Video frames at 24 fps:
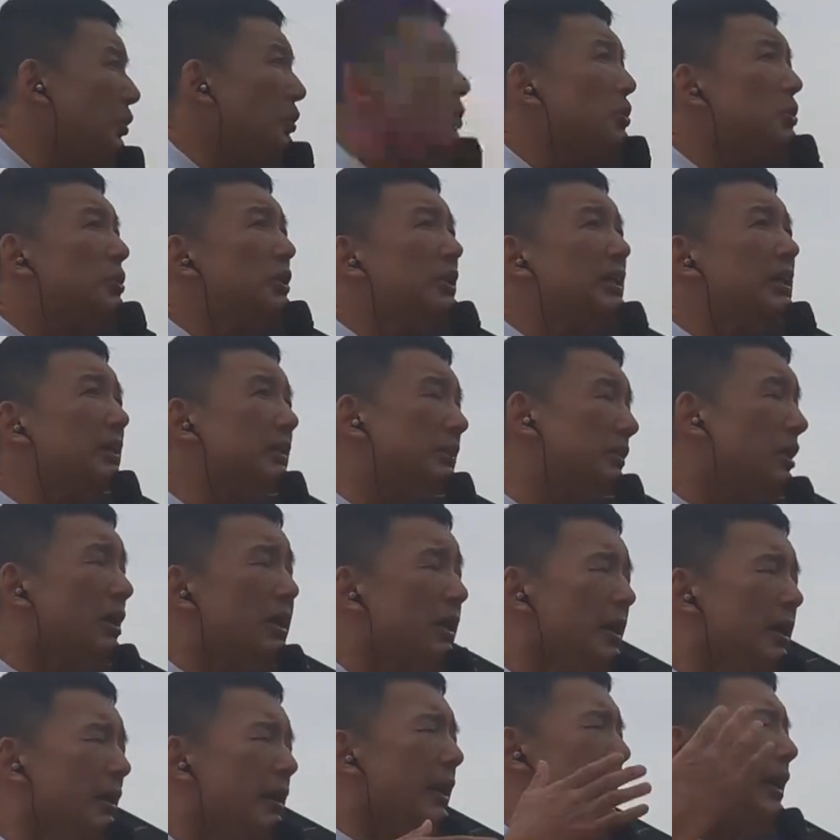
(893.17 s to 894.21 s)
の国、
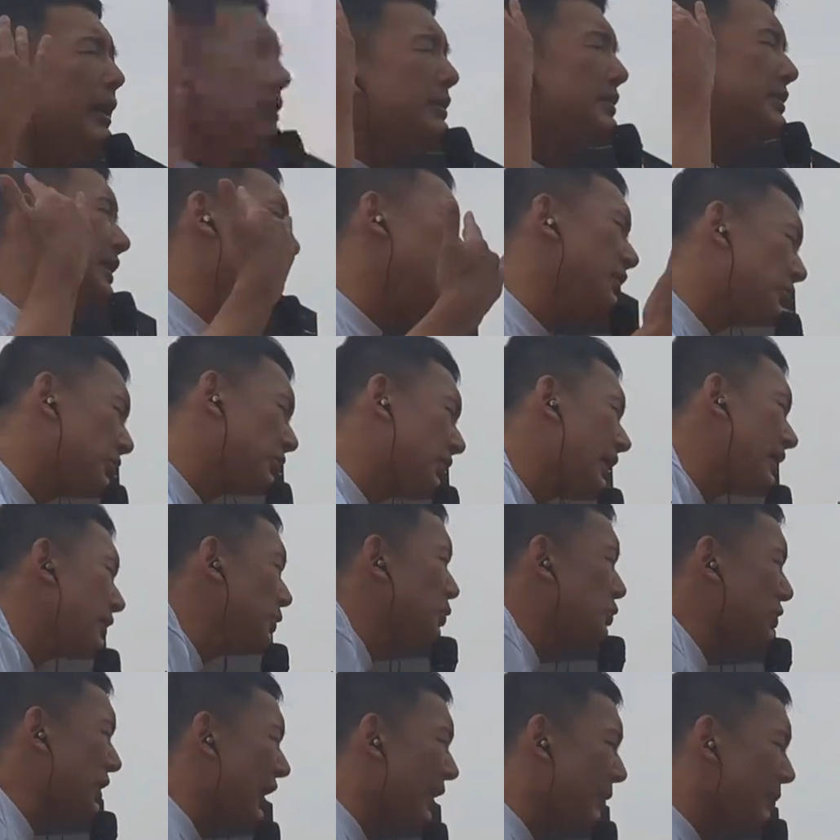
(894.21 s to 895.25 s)
えー、税の滞
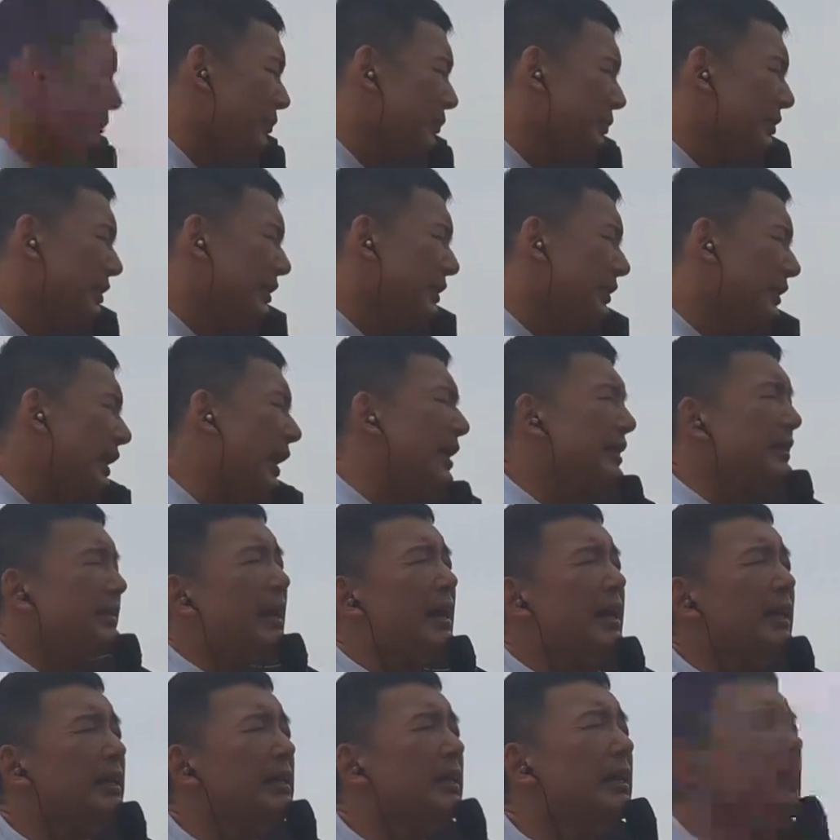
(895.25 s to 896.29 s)
納者大
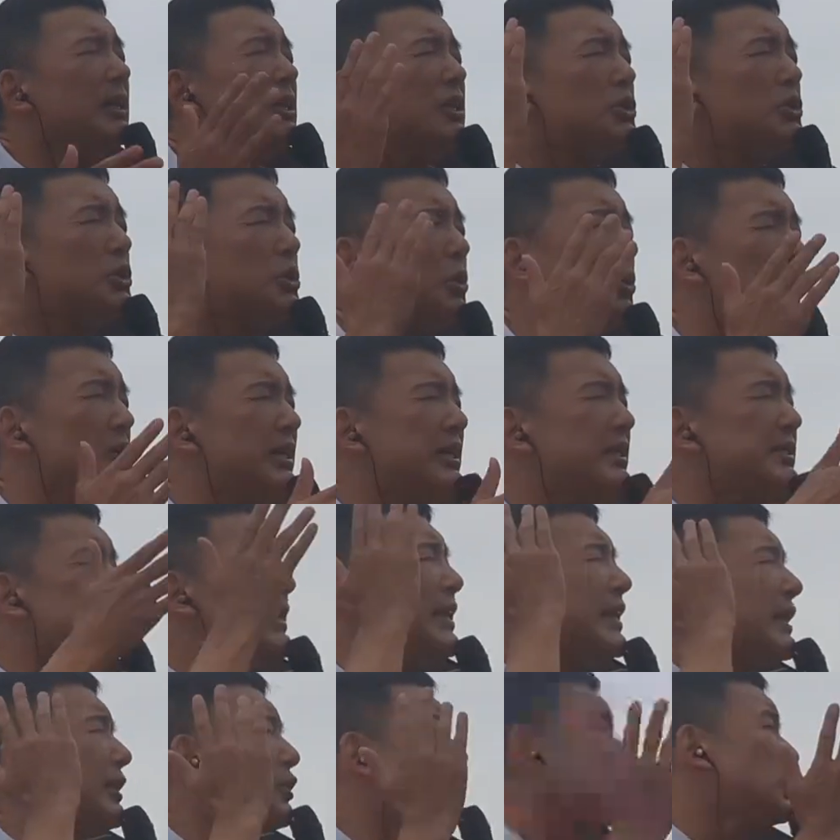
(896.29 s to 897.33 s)
体消費
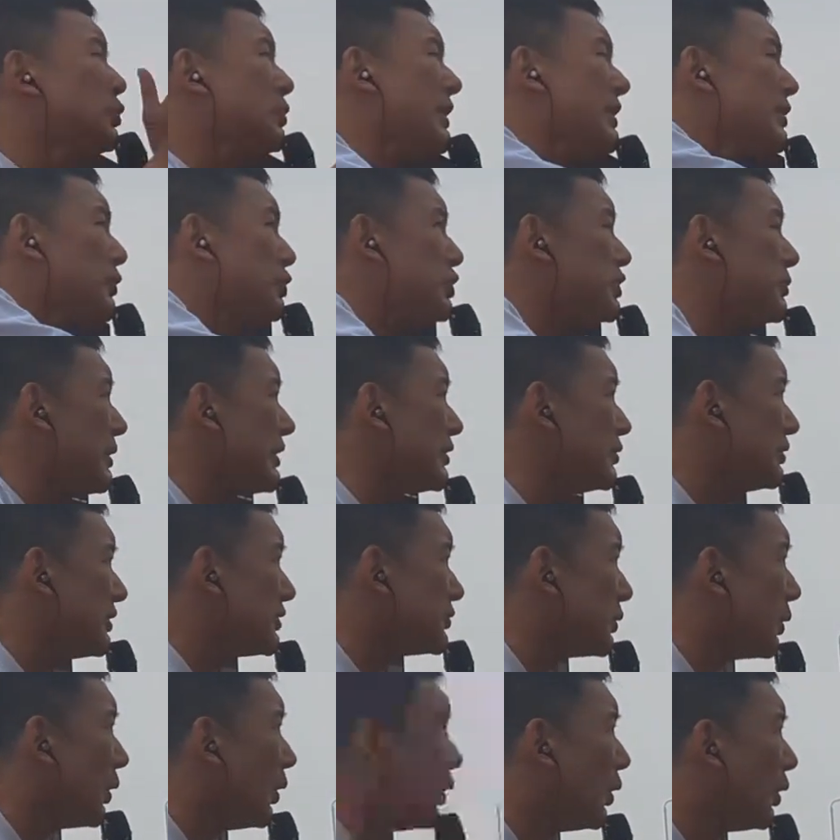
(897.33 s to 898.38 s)
税が6割を占めるんで
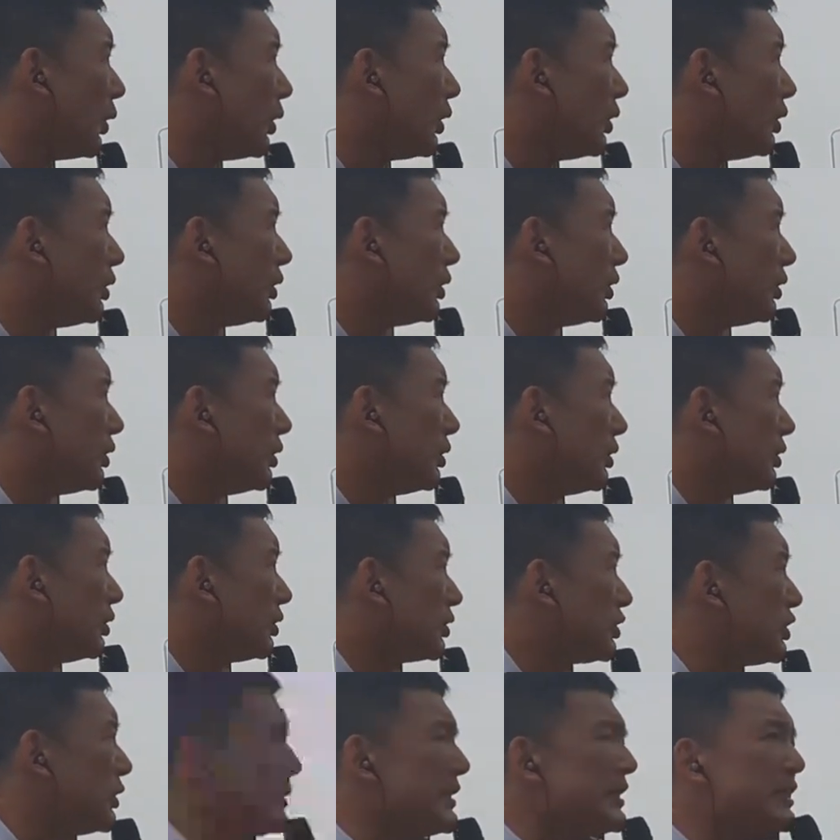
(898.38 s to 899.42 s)
すよ
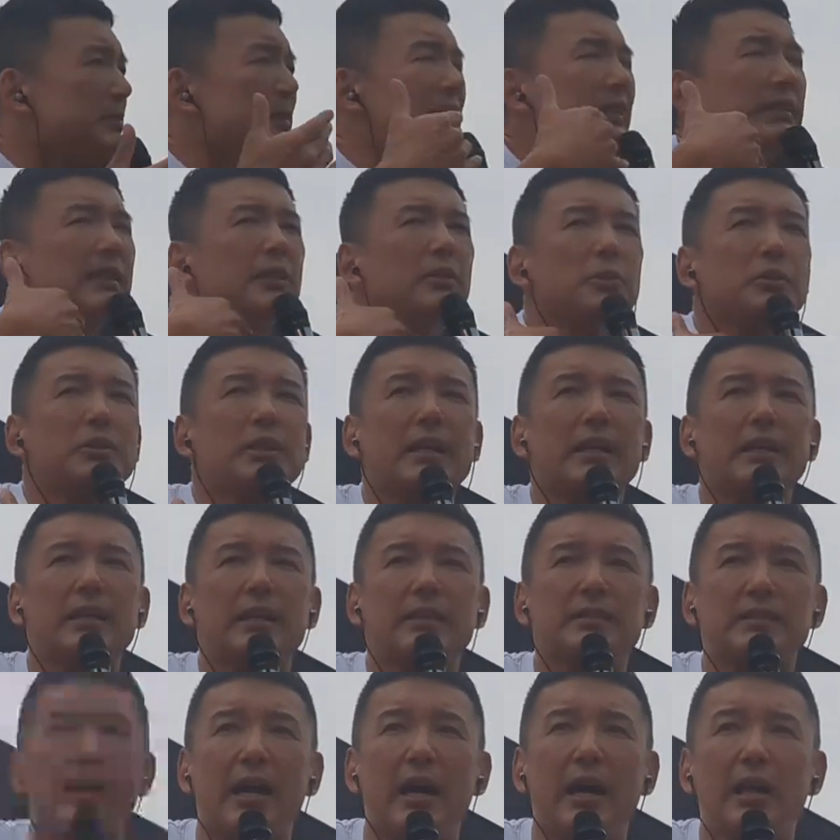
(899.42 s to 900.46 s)
首締まってるの誰で
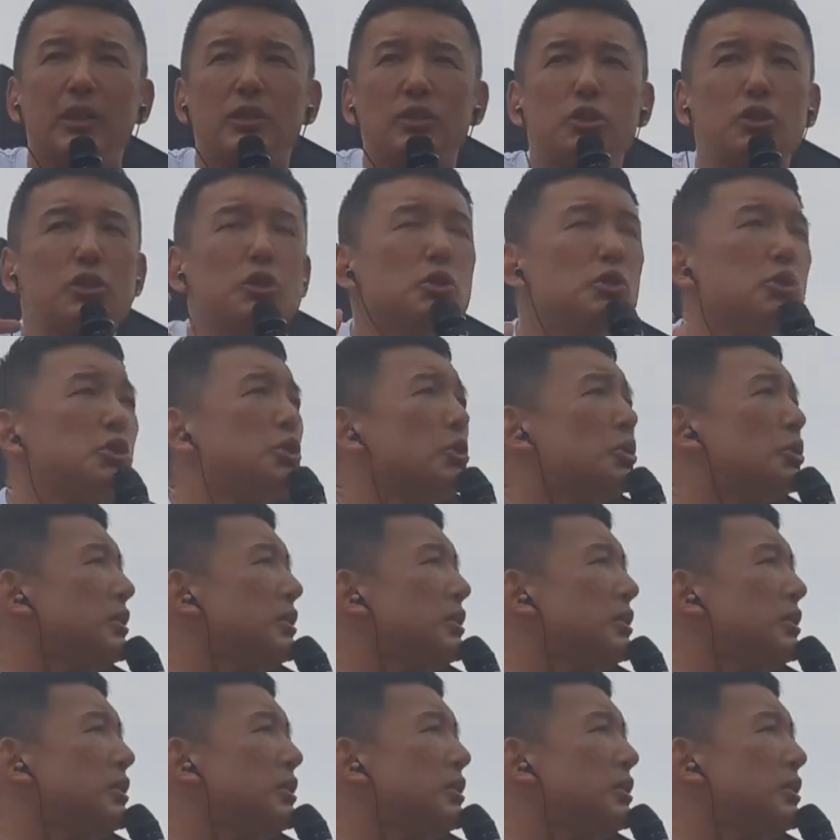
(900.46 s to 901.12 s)
すか中小